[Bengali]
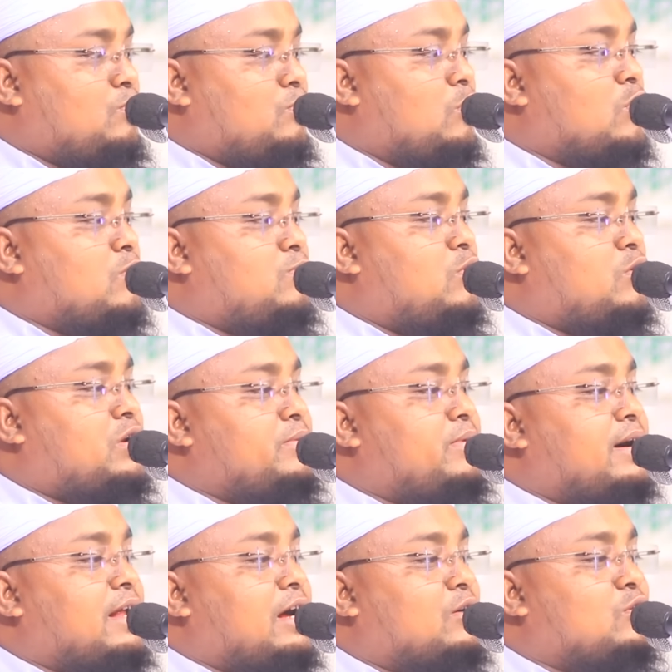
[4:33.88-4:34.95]
ভোট ভোটি
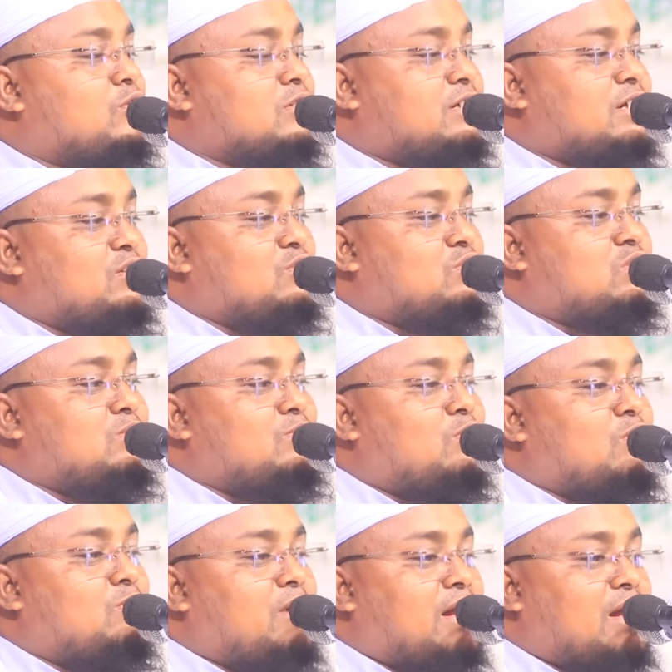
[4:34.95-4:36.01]
ভাড়া করেছে
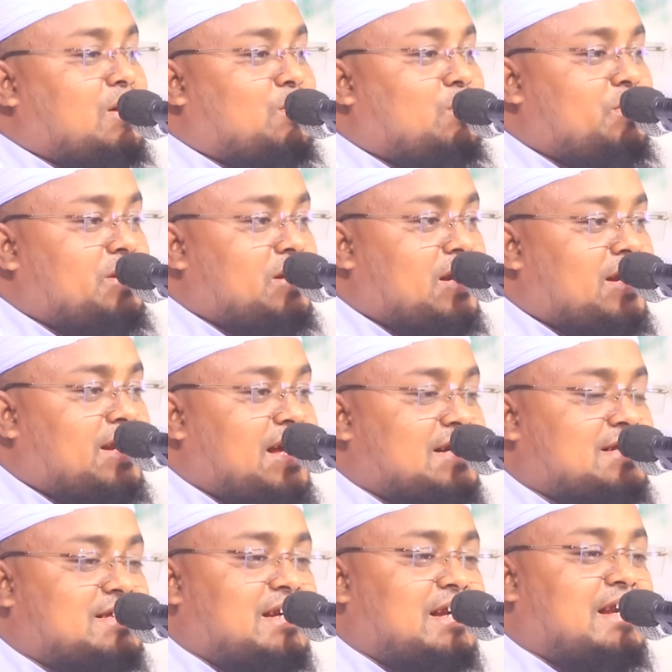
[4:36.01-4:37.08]
নসিমন ভাড়া কইরা
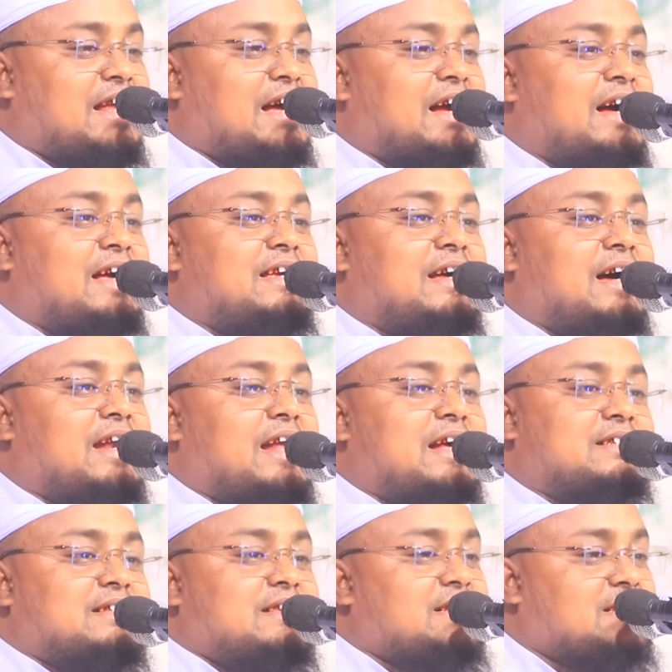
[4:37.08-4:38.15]
ডেক্সেট লাগাইয়া
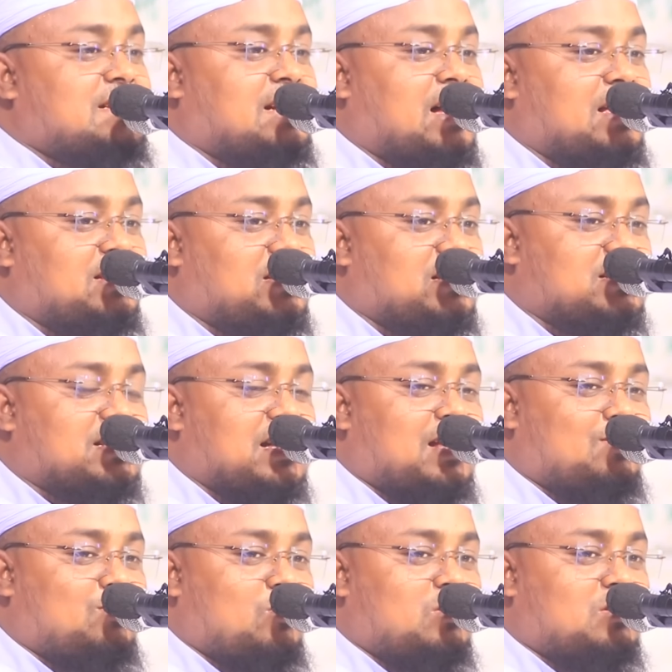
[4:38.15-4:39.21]
নাচতেছে গাইতেছে
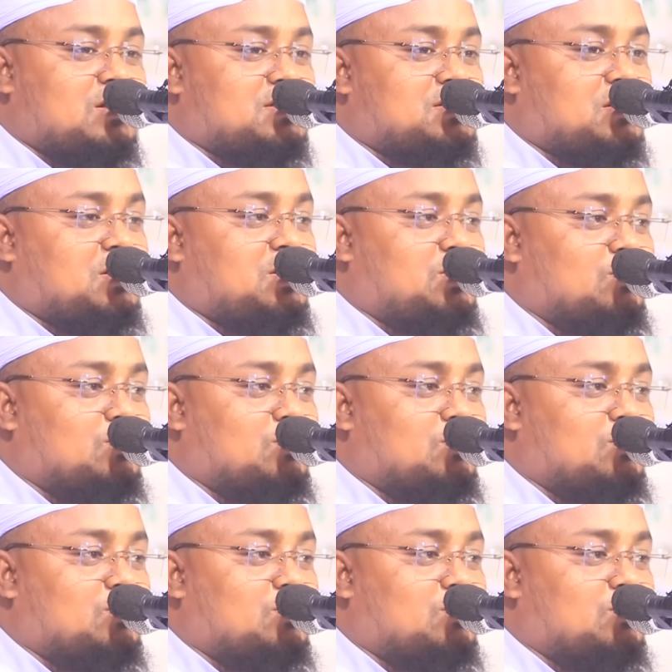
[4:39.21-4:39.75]
আর বলতেছে ঈদ